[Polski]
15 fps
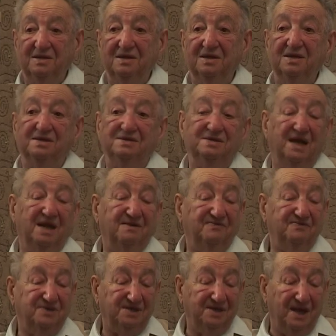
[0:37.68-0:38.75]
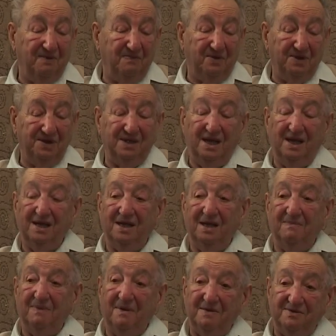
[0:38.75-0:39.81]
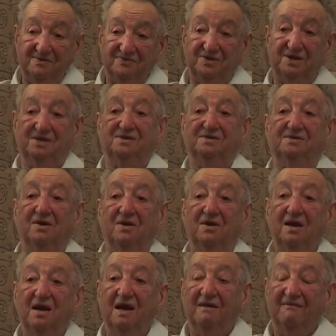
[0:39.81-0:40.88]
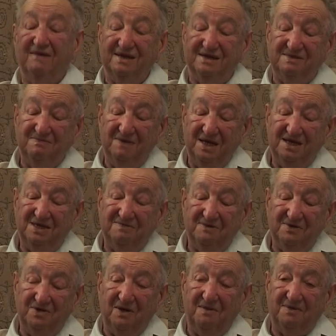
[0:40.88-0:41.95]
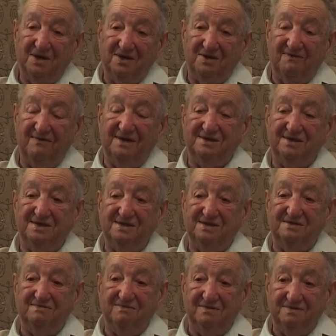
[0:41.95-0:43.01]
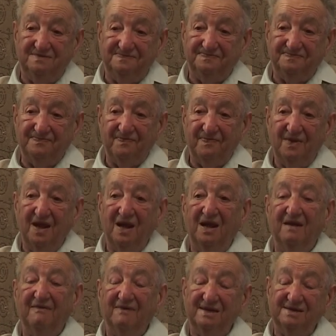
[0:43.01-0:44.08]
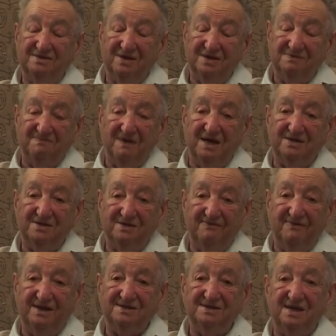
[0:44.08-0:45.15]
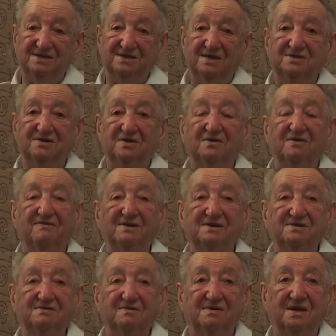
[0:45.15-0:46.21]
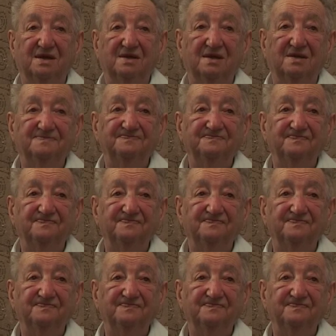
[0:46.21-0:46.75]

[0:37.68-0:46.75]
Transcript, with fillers: i zdał przy Apolinara na pamięć wszystko. Więc mieliśmy dobre towarzystwo. Więc to jest bardzo ważna rzecz, to towarzystwo takie.